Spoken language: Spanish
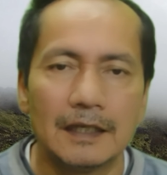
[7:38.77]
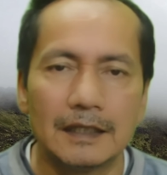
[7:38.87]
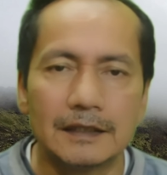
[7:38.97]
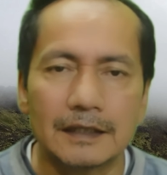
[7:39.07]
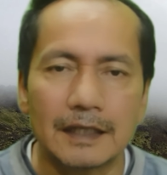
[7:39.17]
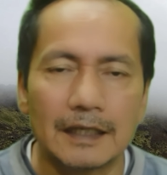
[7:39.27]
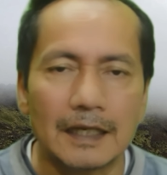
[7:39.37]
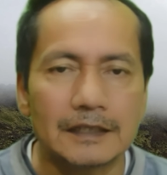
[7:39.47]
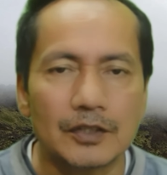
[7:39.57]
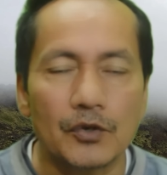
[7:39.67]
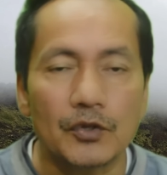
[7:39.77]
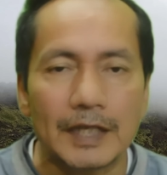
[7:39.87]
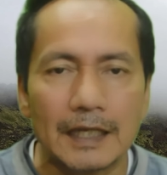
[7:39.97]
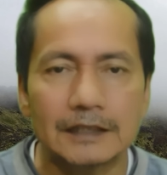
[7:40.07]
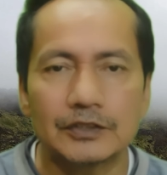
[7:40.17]
es de que las
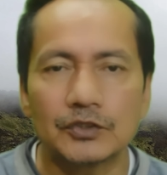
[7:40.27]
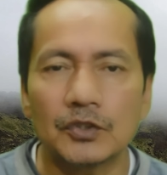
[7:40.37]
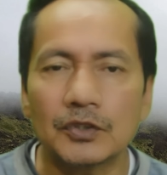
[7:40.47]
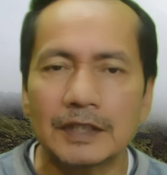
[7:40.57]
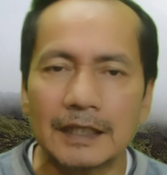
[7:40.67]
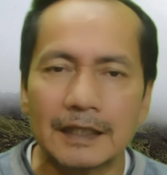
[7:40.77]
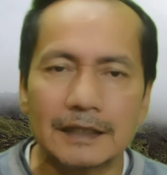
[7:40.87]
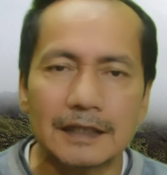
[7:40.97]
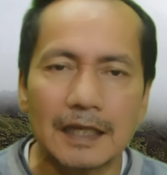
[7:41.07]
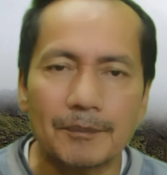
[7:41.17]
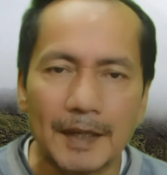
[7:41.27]
rodelas no tienen que estar